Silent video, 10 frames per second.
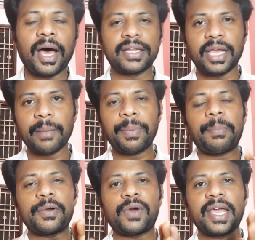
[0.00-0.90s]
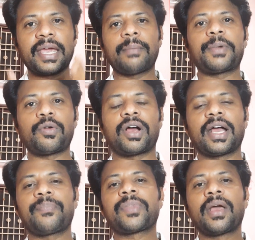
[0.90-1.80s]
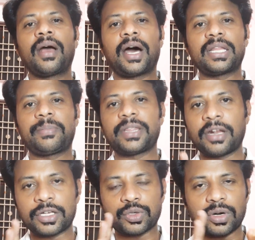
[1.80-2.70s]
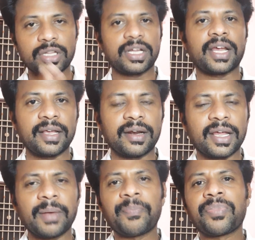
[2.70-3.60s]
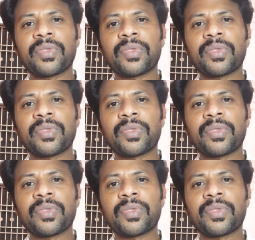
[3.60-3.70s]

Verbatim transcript: அது எப்போ பண்ணுவாங்க ஏன் பண்ணுவாங்க அதை பற்றி நான் சொல்கிறதுக்கு நான் இங்கே இருக்கேன்